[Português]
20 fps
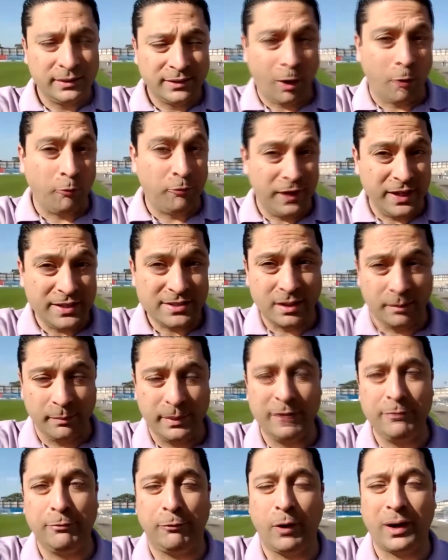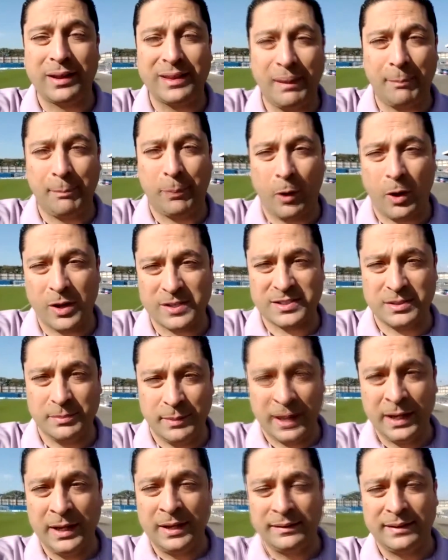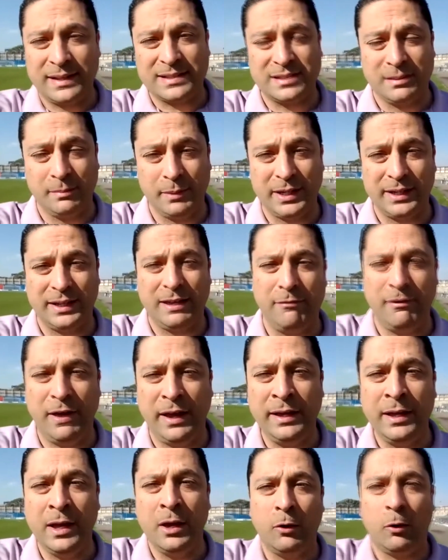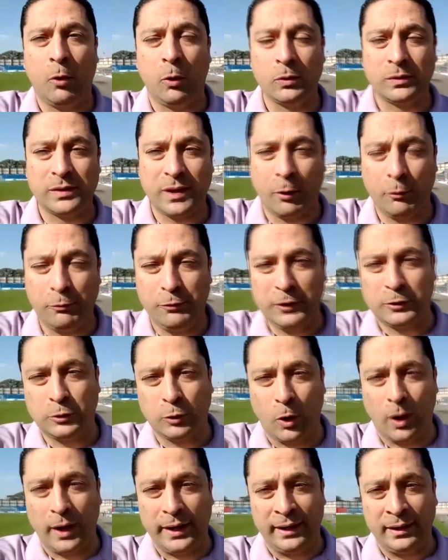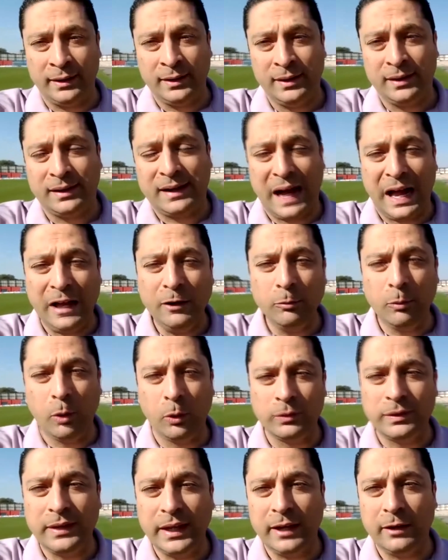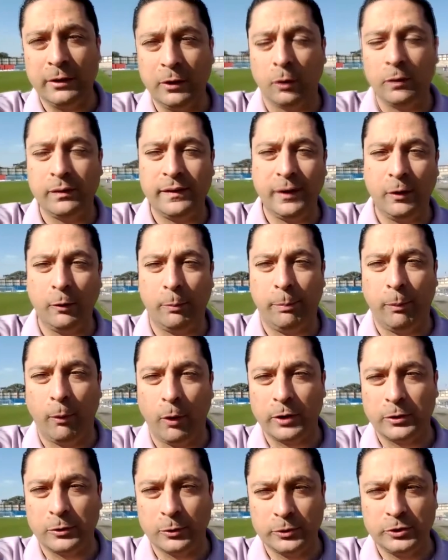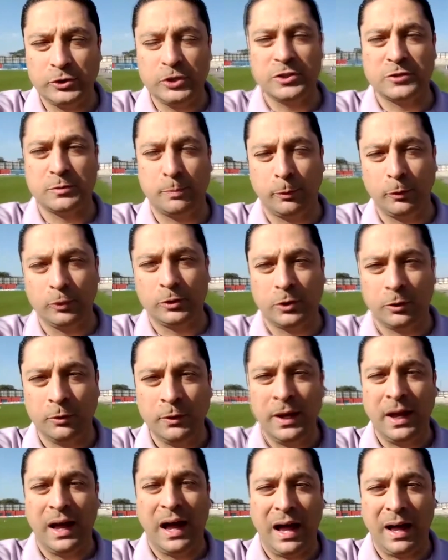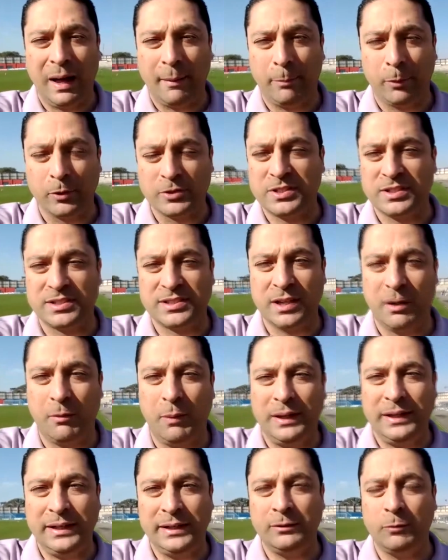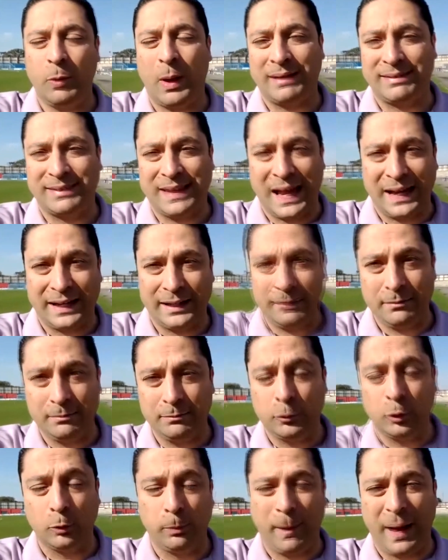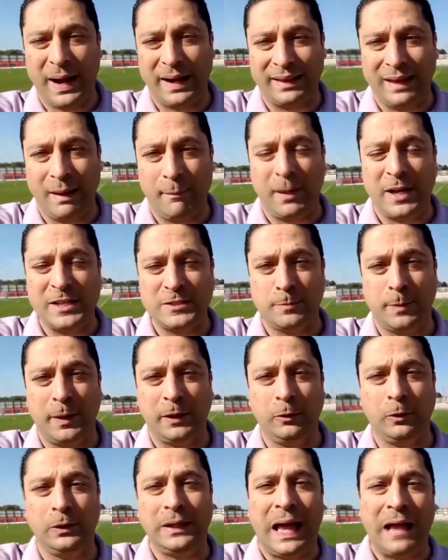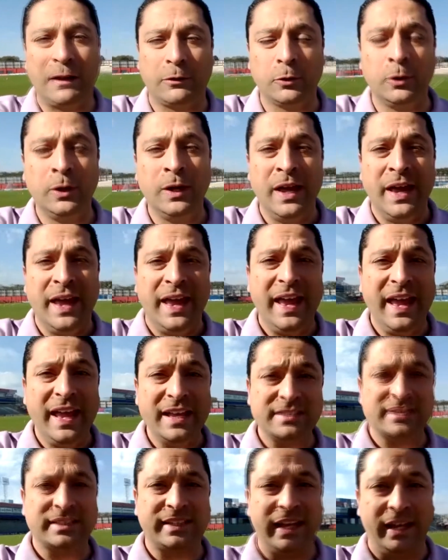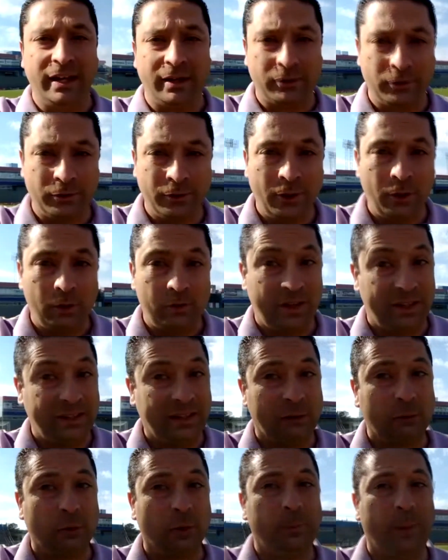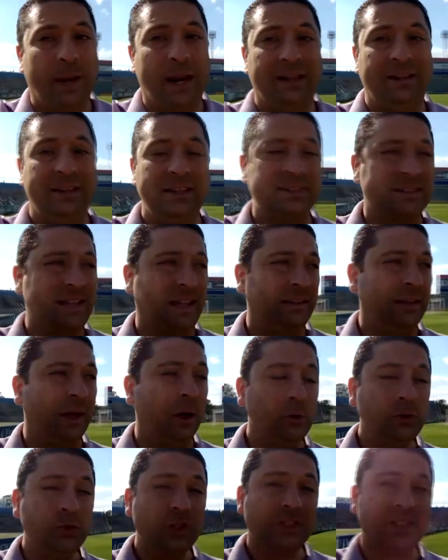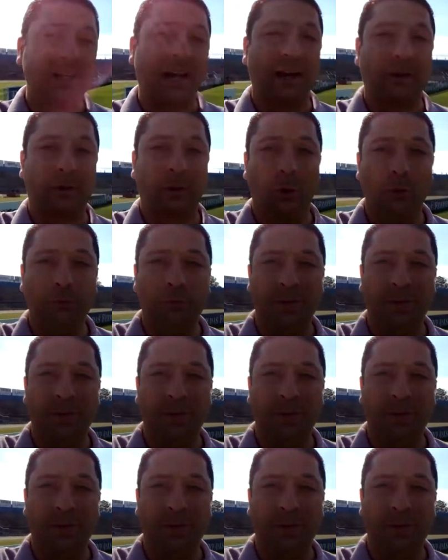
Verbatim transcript: talvez também fora da próxima, na semana que vem, contra o Vitória. Caio Monteiro e Rodrigo Porto disputam a posição ali no ataque do Paraná, mais pelo lado esquerdo. O treinador paranista não descartou